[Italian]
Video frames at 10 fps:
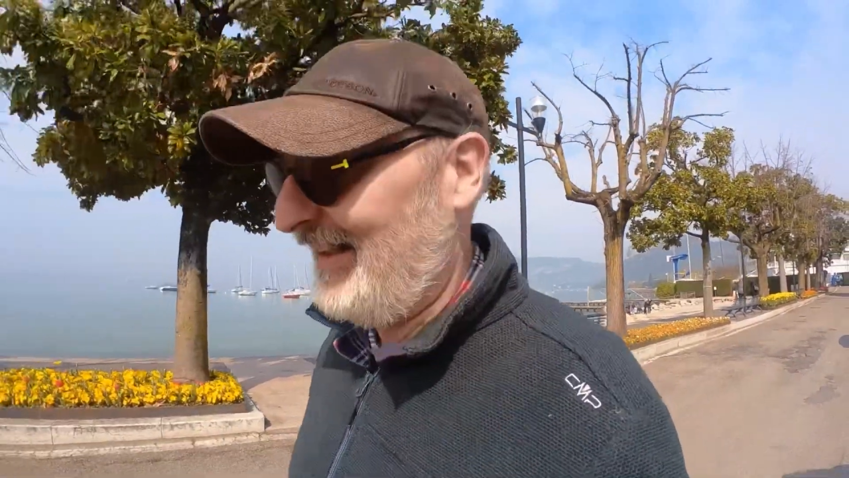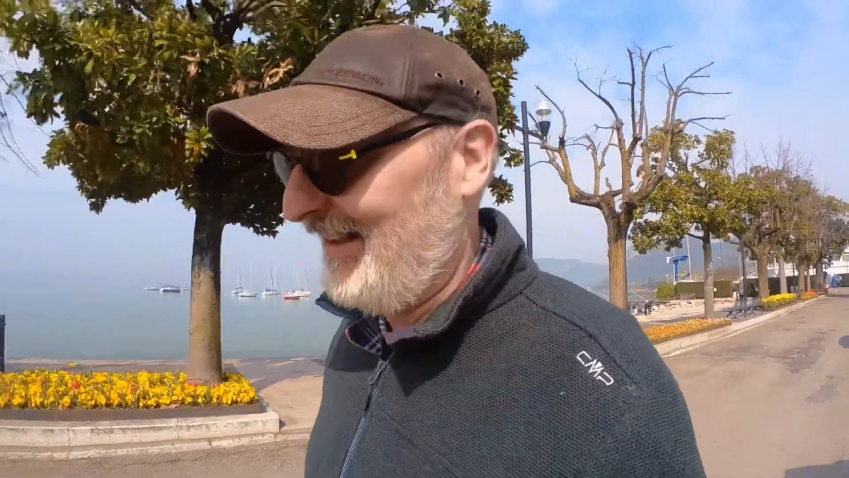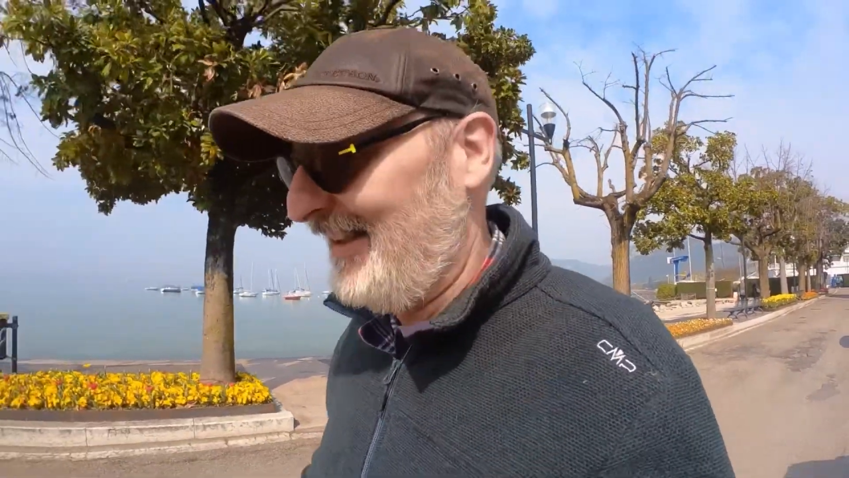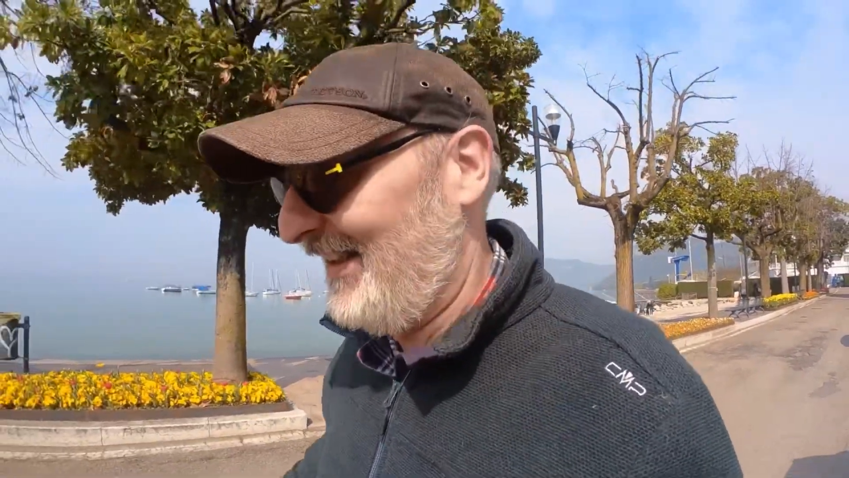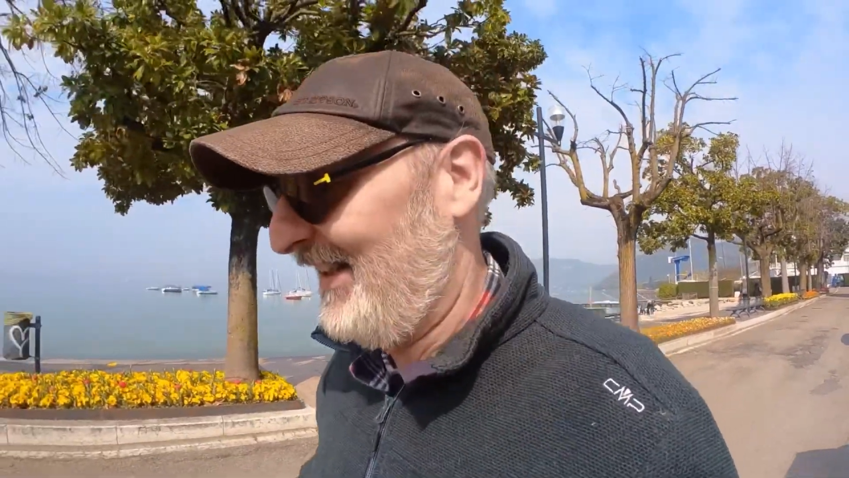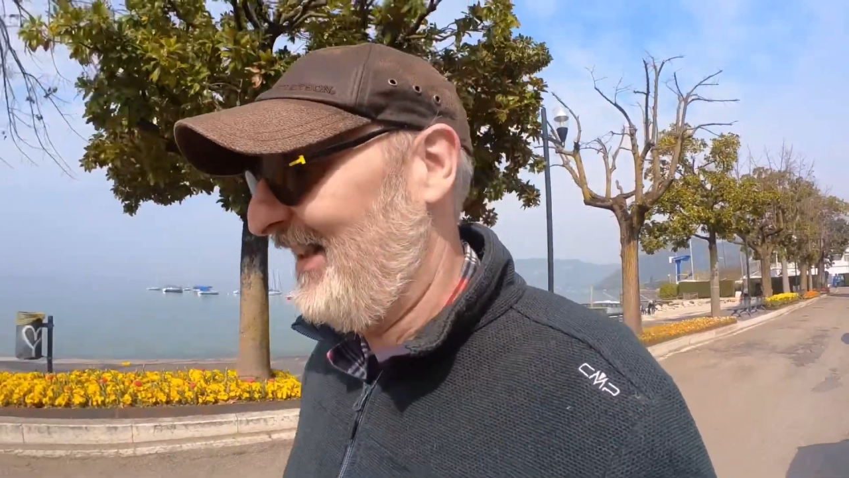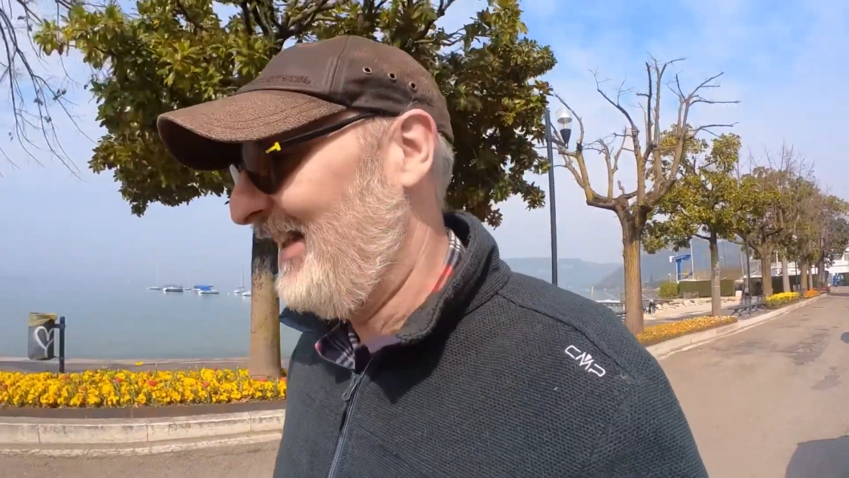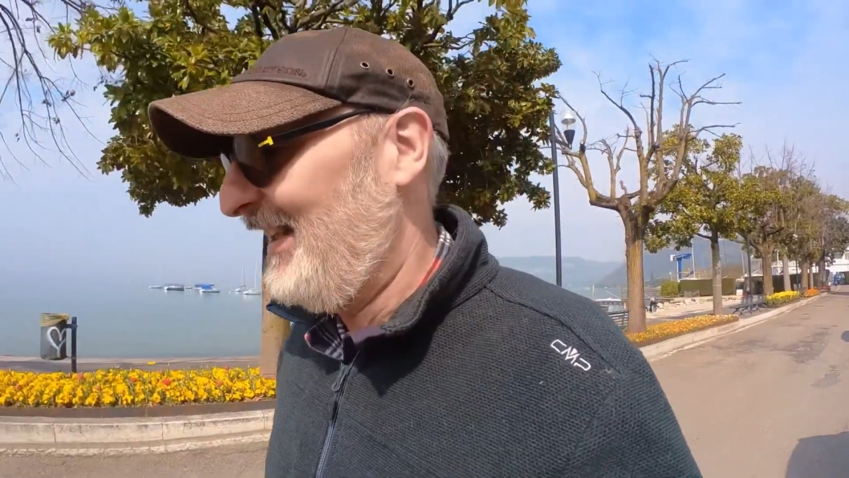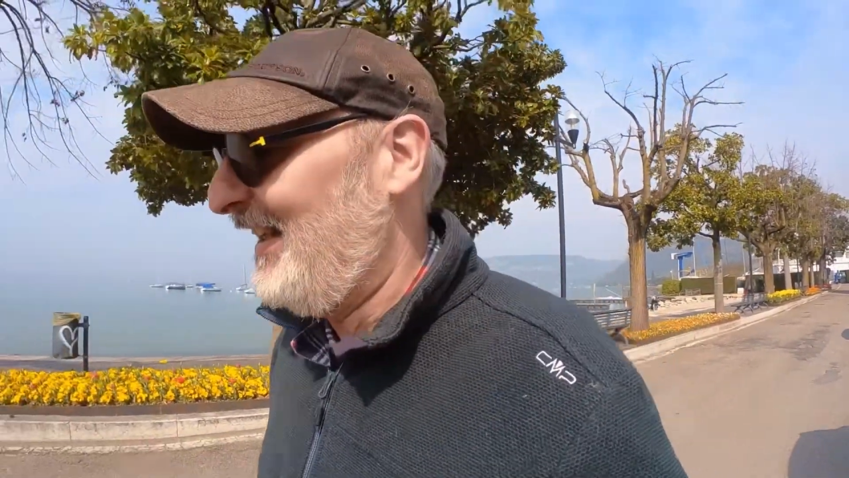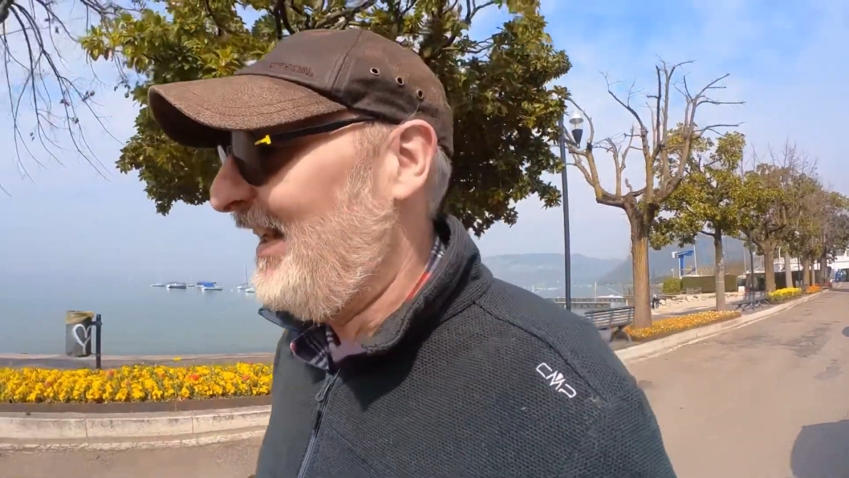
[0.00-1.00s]
del
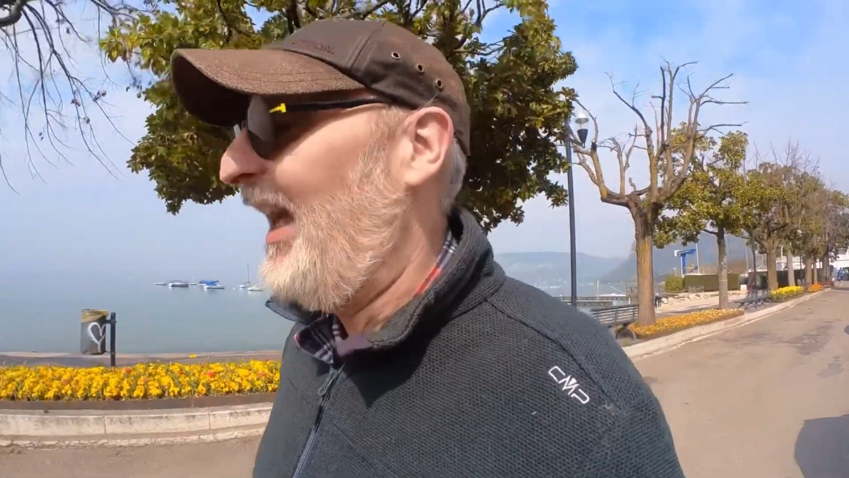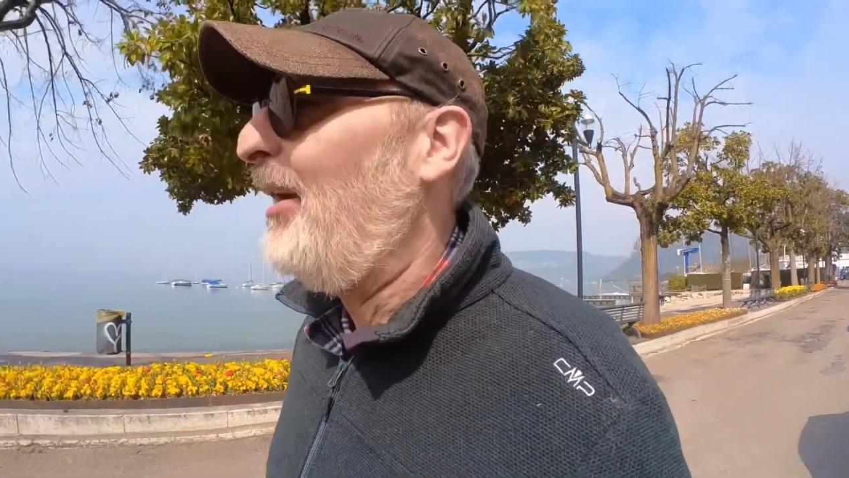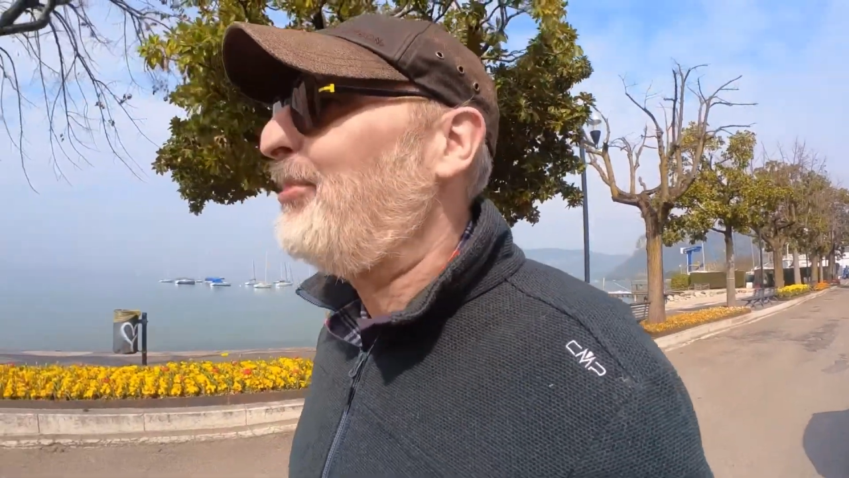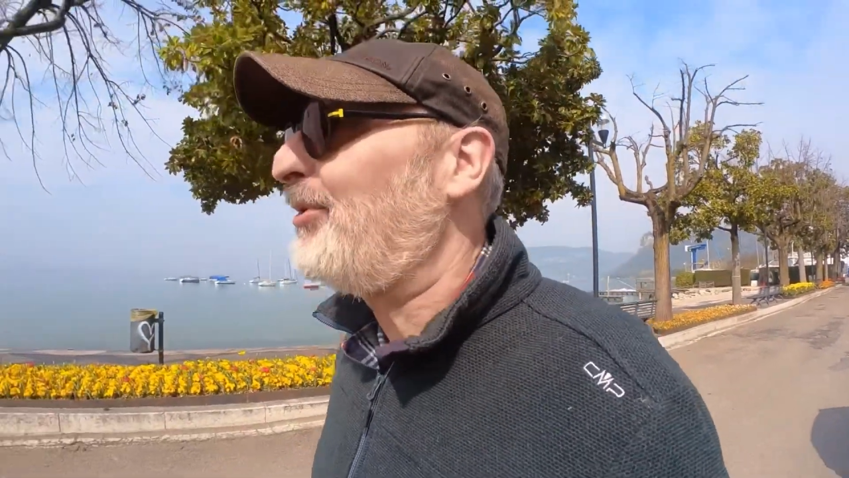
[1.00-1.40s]
e eh,